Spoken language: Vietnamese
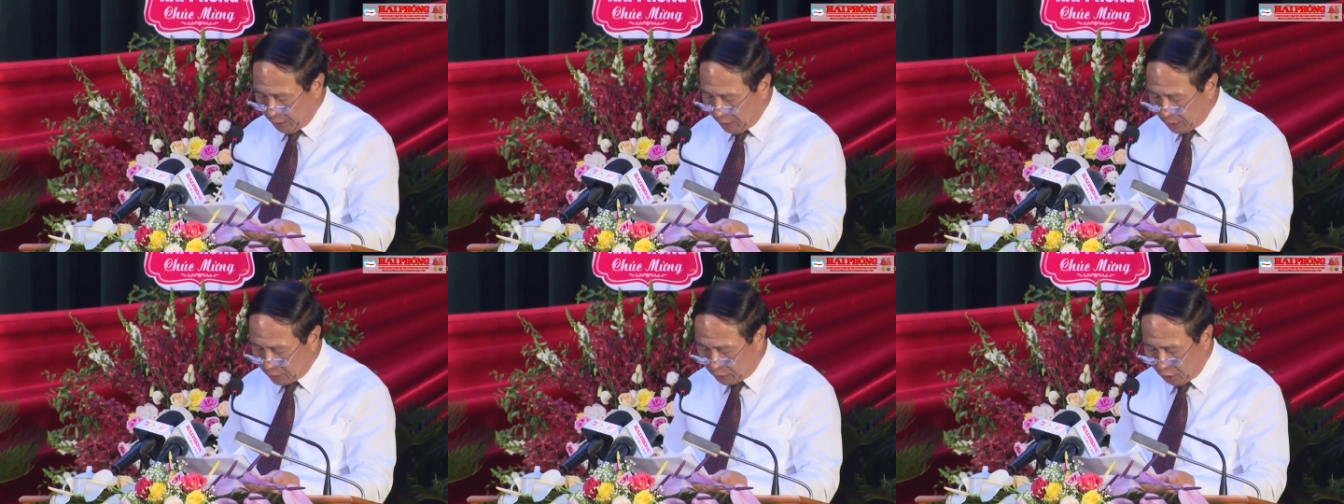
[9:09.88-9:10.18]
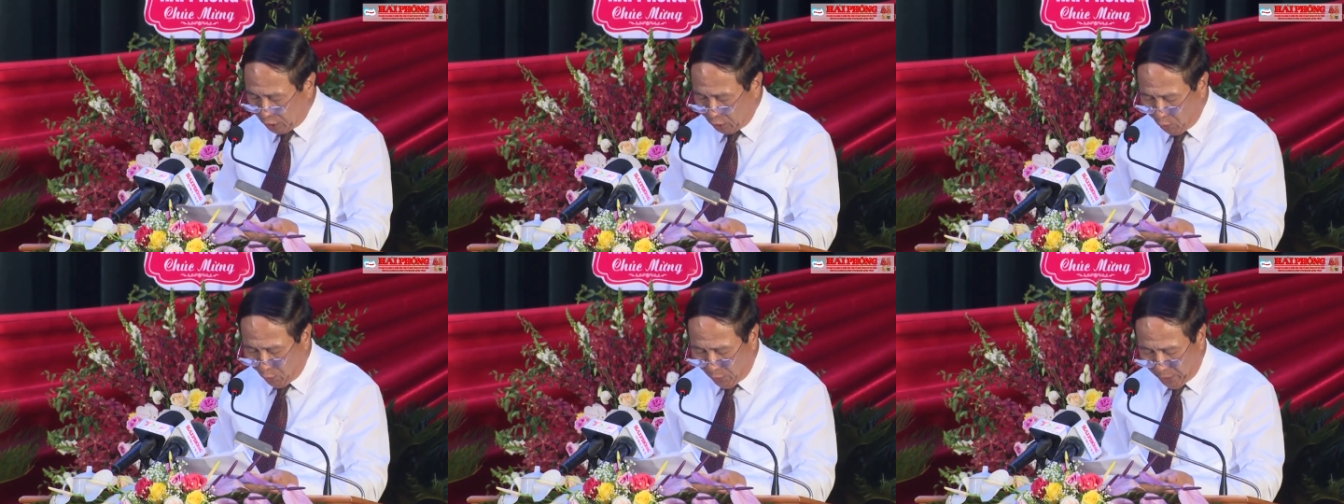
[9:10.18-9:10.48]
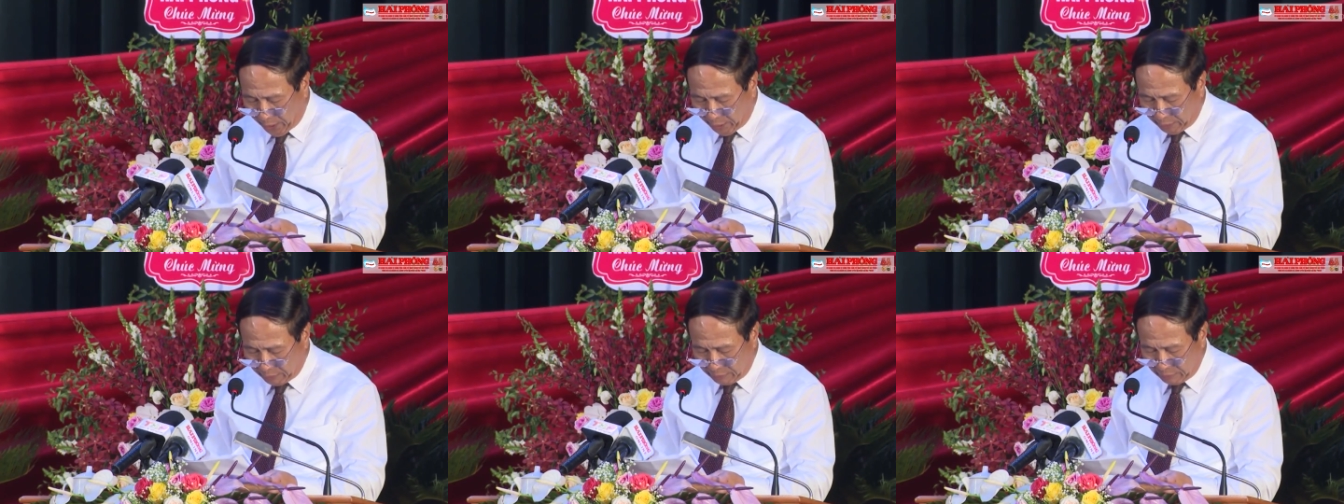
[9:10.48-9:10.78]
dựng chính
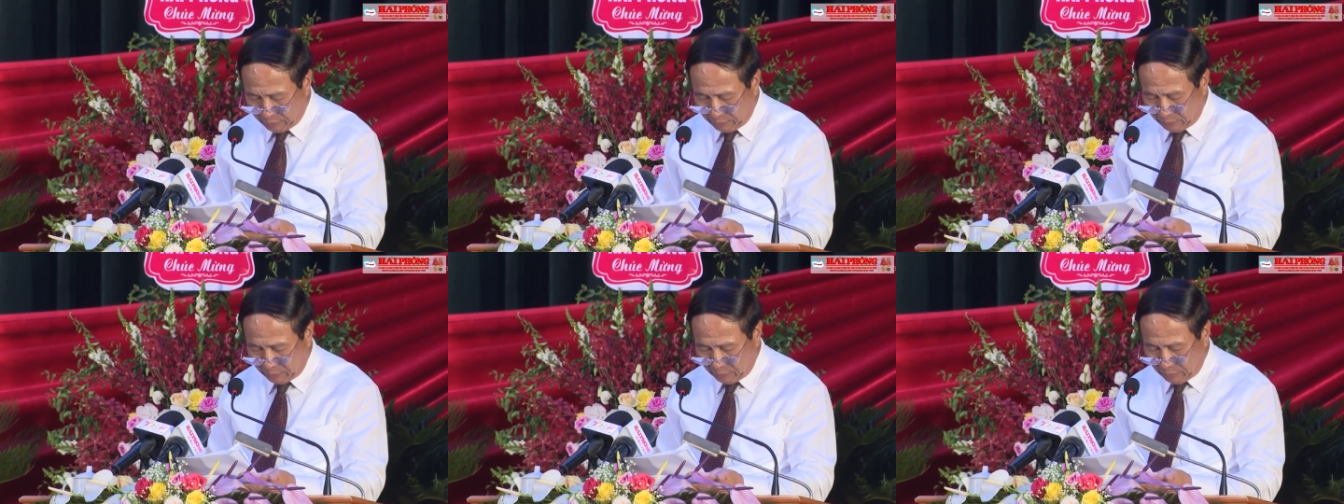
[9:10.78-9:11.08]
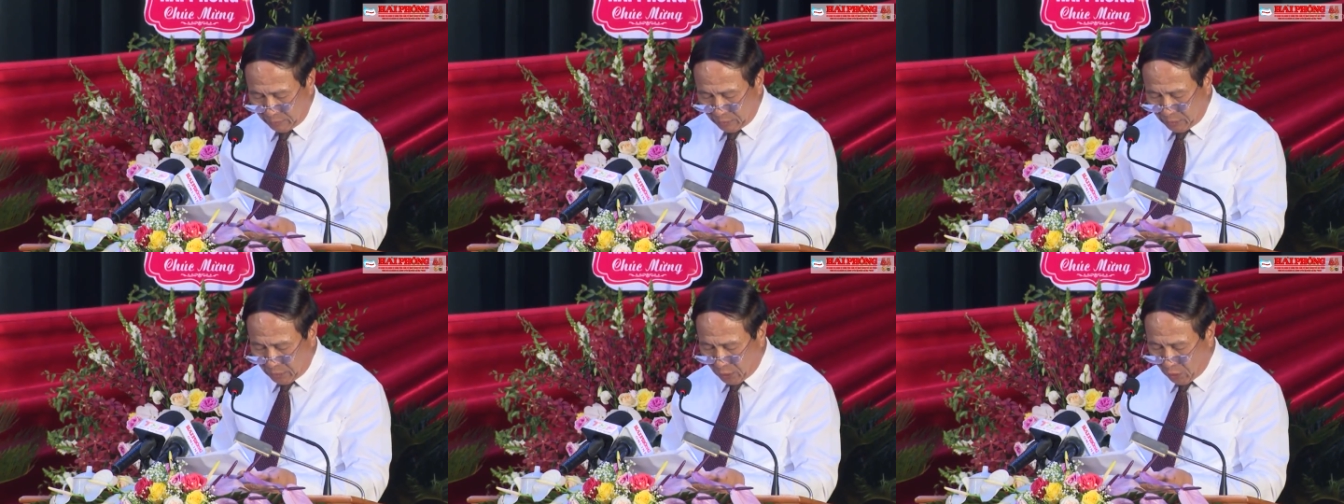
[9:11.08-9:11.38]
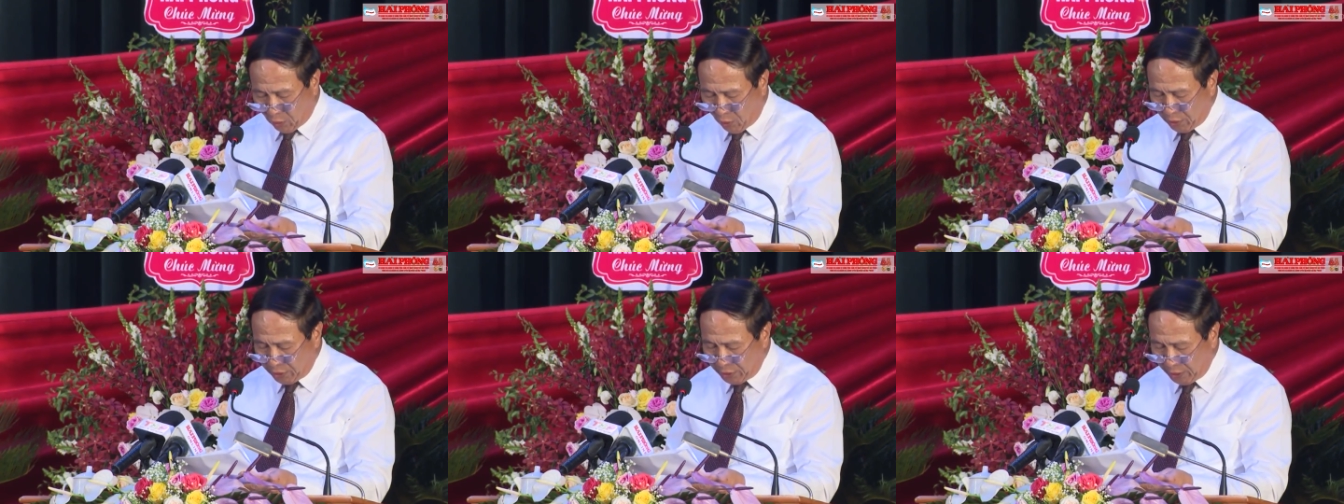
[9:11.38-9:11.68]
quyền
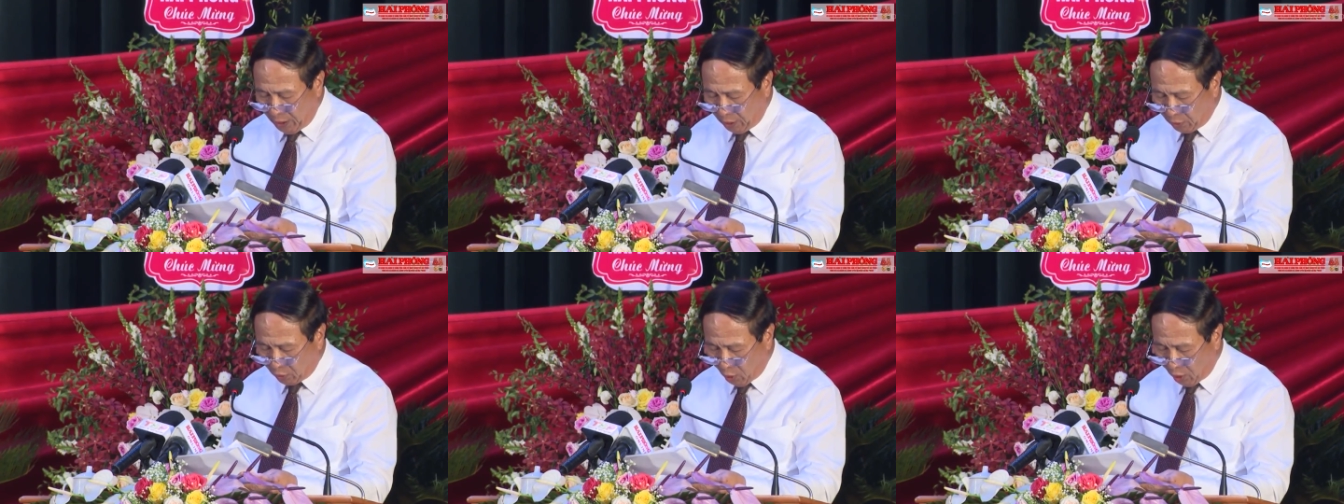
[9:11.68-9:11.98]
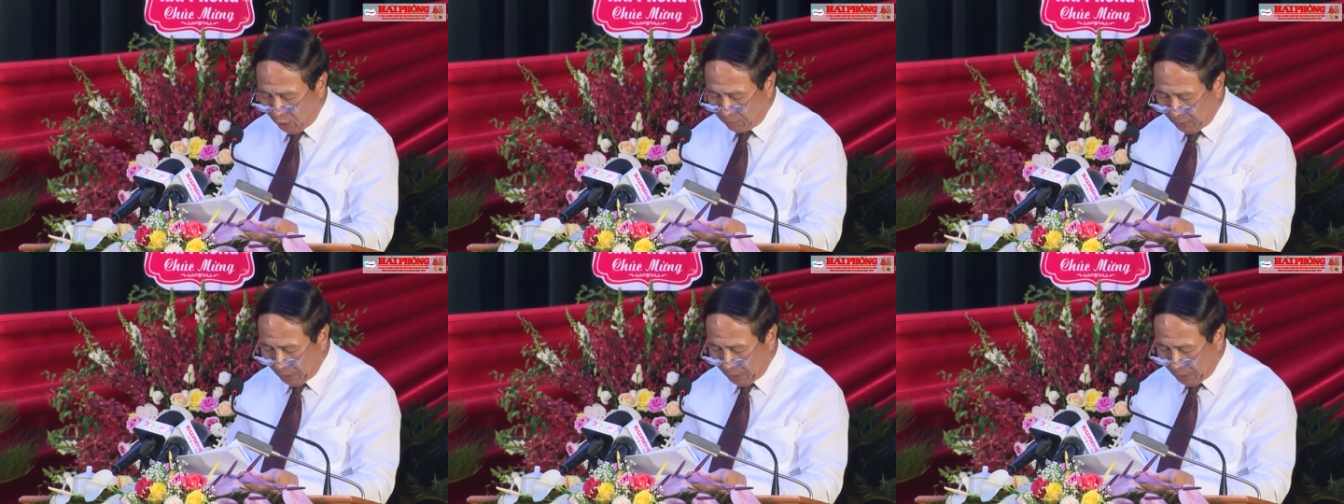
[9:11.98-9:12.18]
có nhiều đổi